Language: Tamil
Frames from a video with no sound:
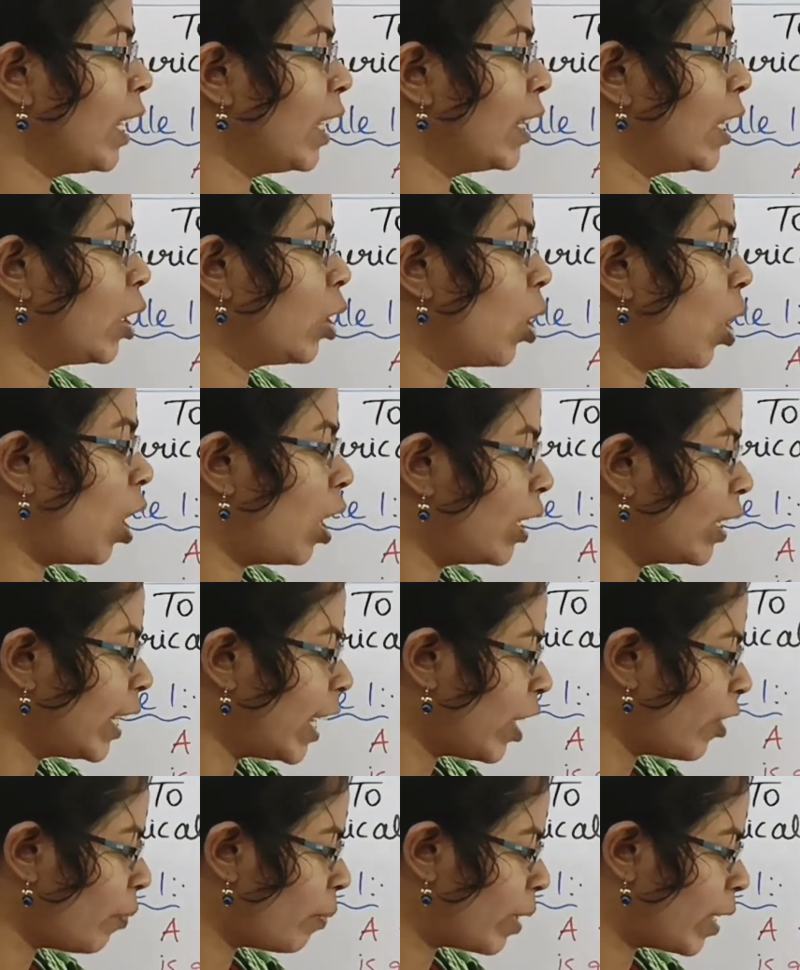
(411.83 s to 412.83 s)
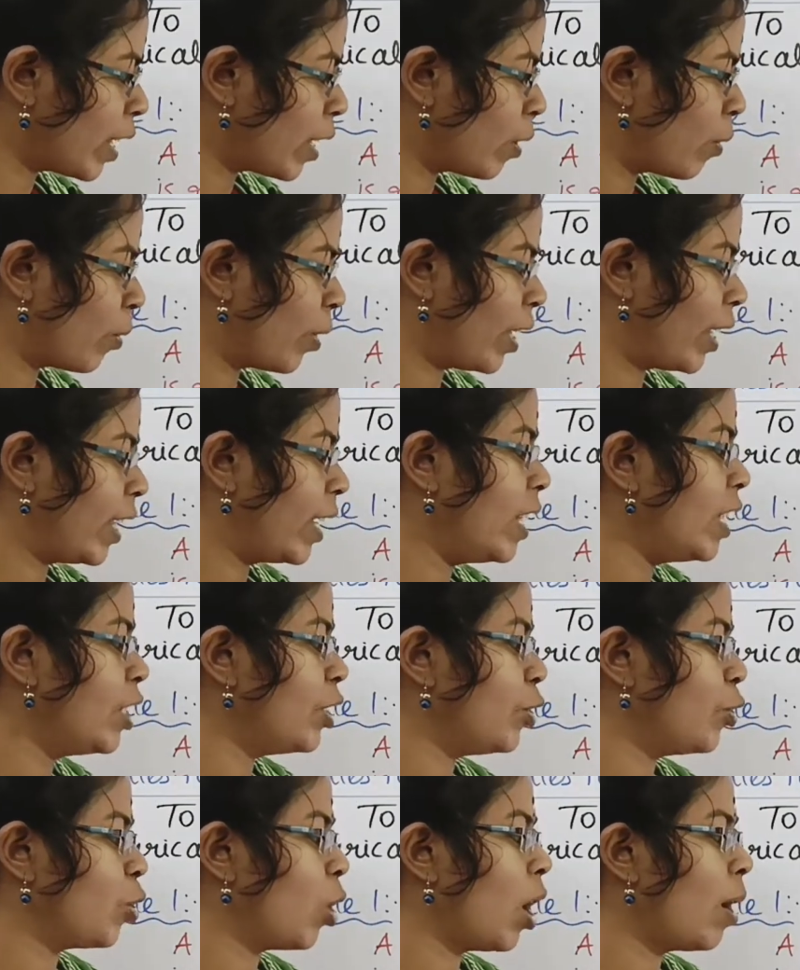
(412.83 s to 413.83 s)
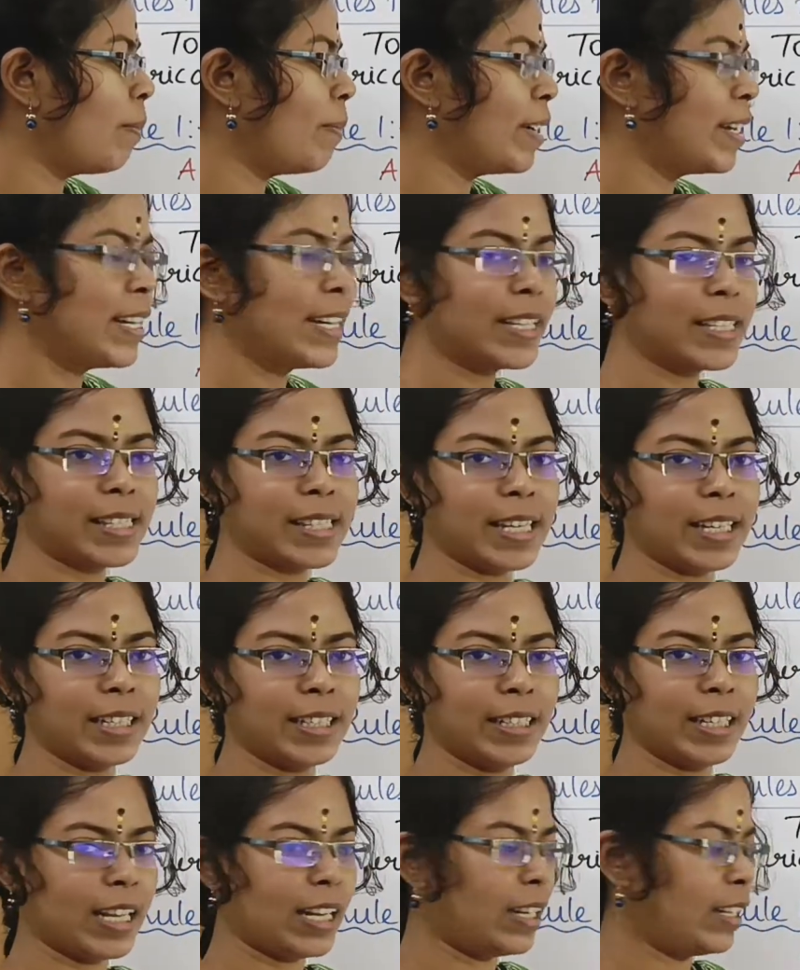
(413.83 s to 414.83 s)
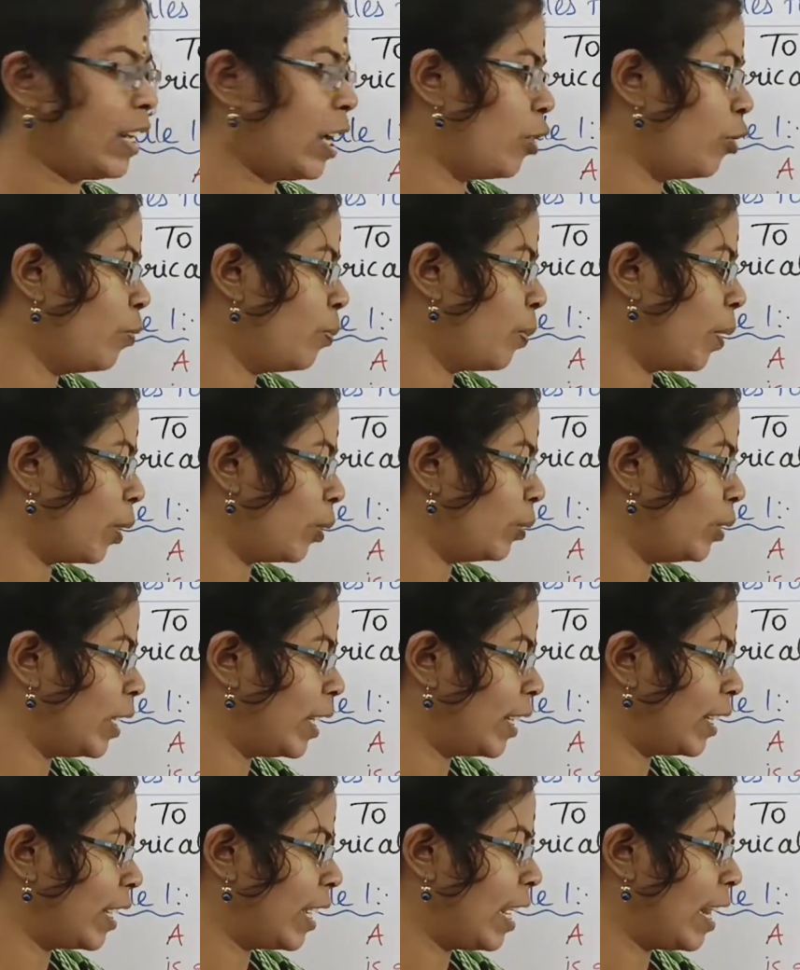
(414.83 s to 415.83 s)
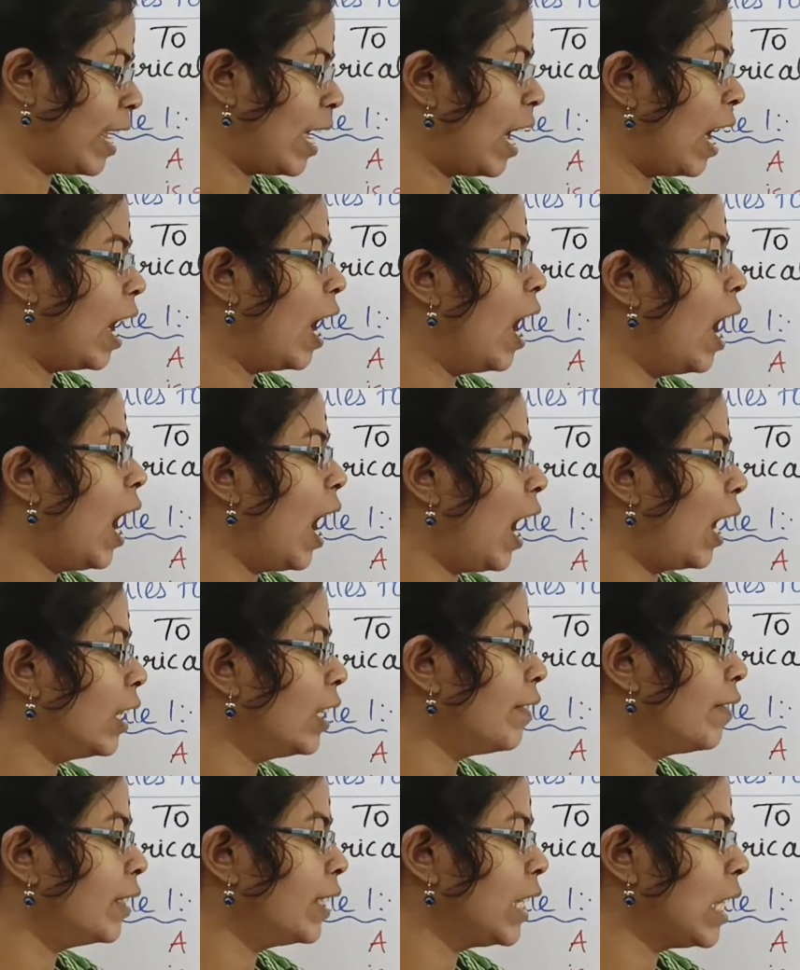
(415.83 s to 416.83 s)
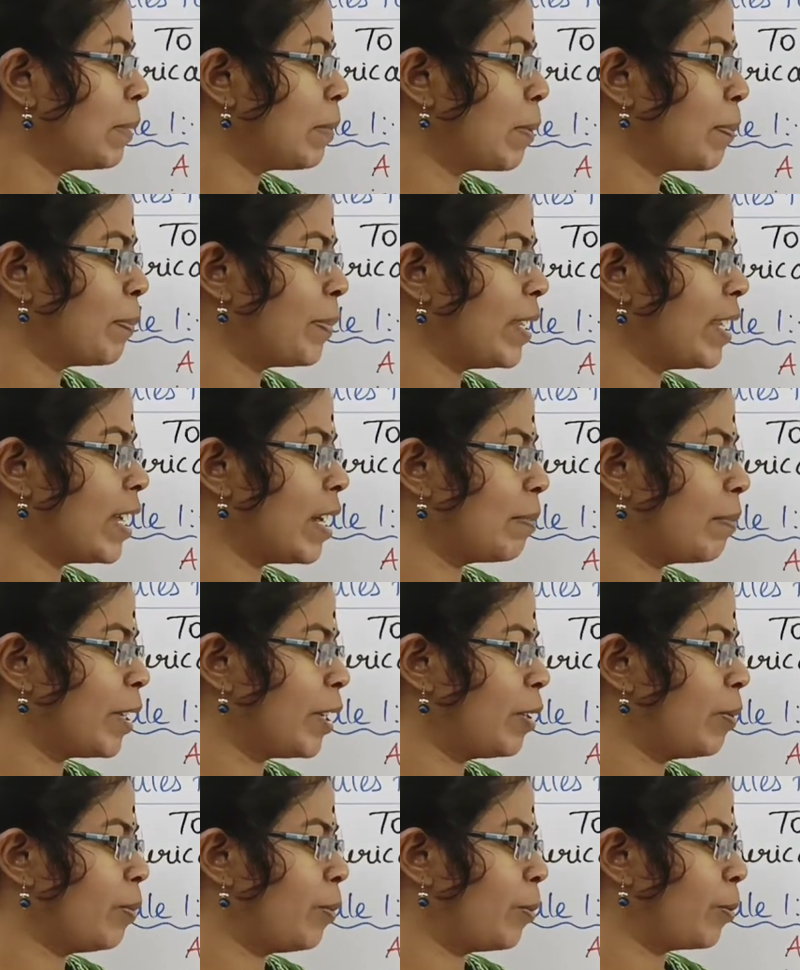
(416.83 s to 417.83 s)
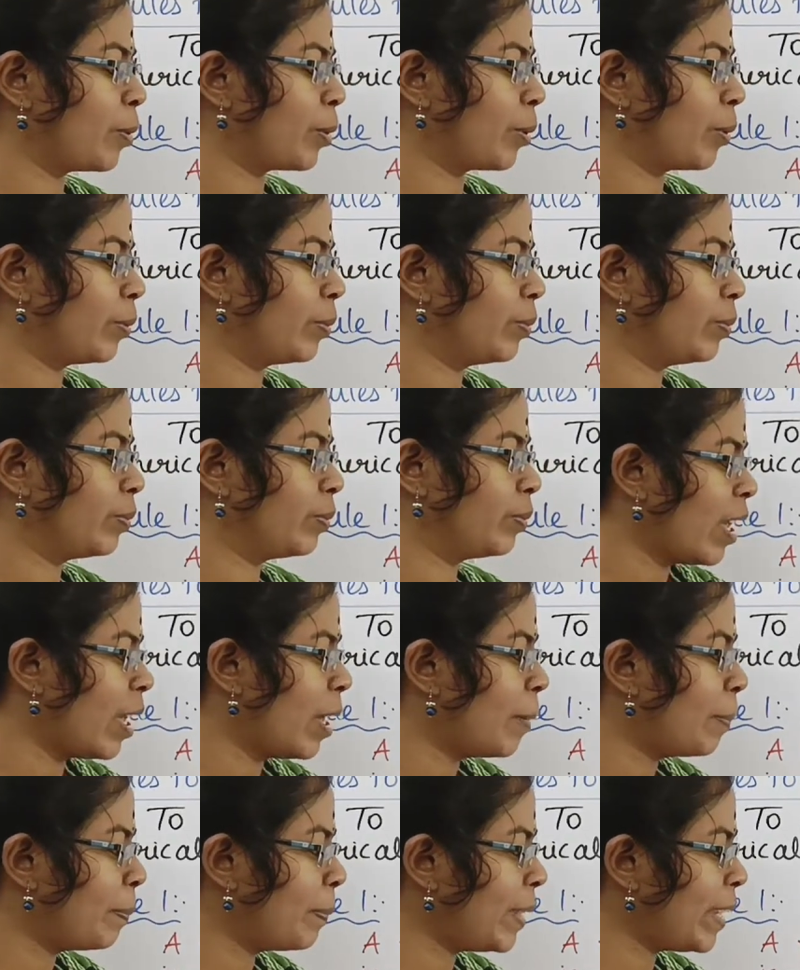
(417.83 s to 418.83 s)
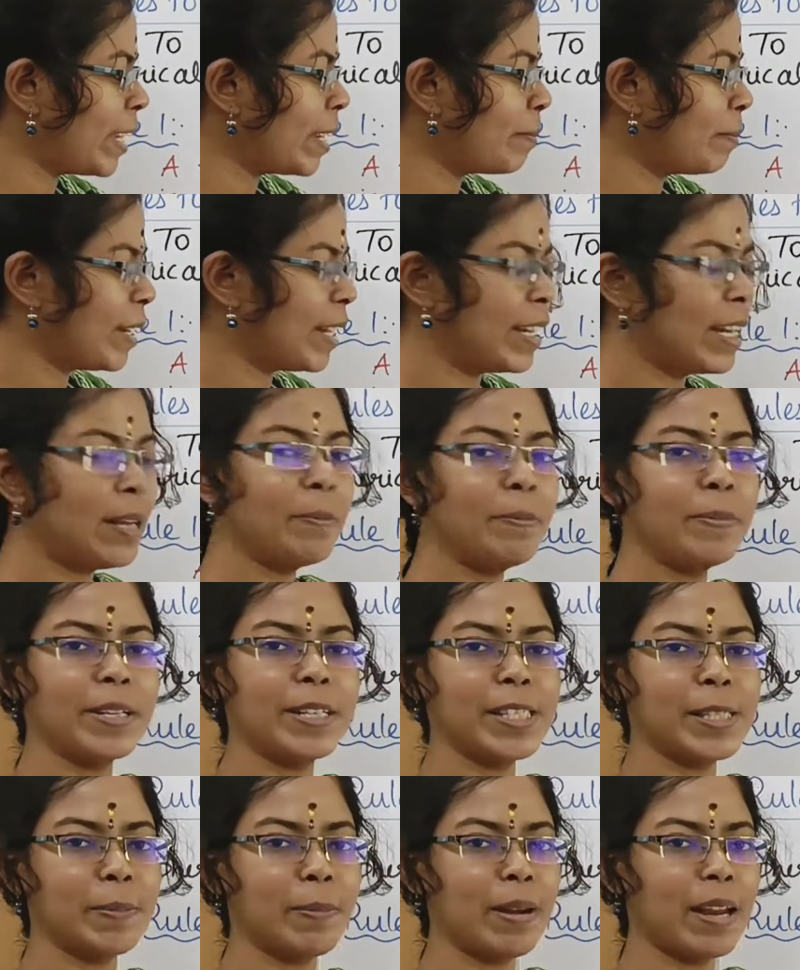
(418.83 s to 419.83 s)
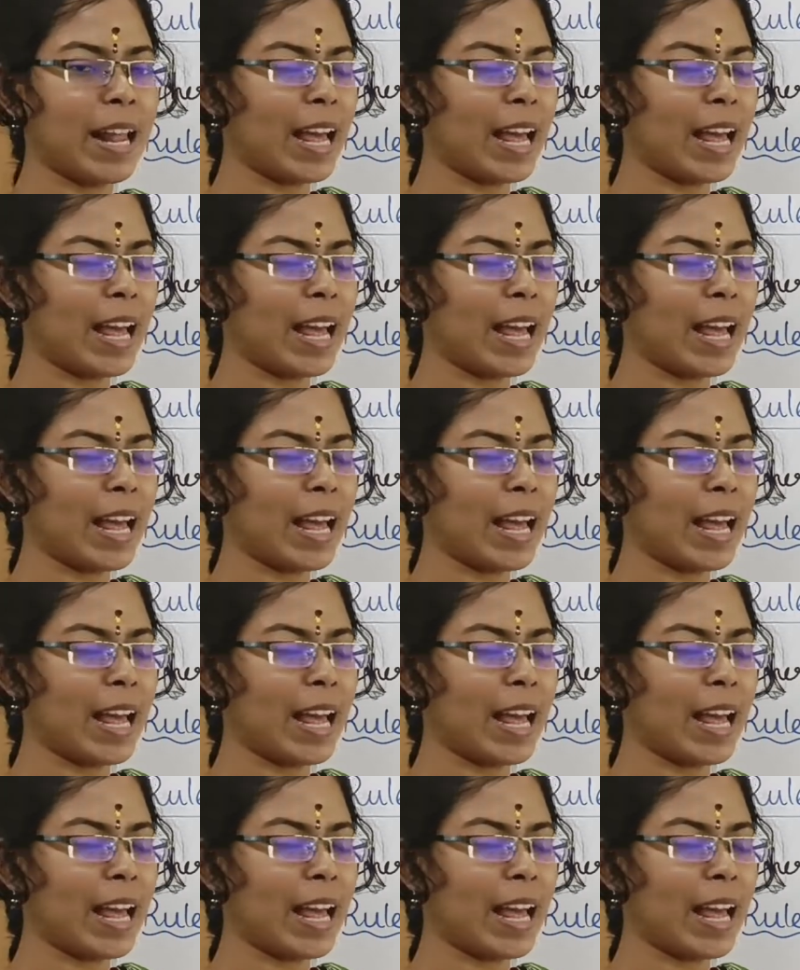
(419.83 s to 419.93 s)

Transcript: இந்த கான்கேவ் மிரருடைய ஜாமெட்ரிக் சென்டர் நடுப்பகுதி இருக்கு இல்லையா அதை வந்து நம்ம பி அப்படின்னு போடுறோம் பி அப்படின்னா போல்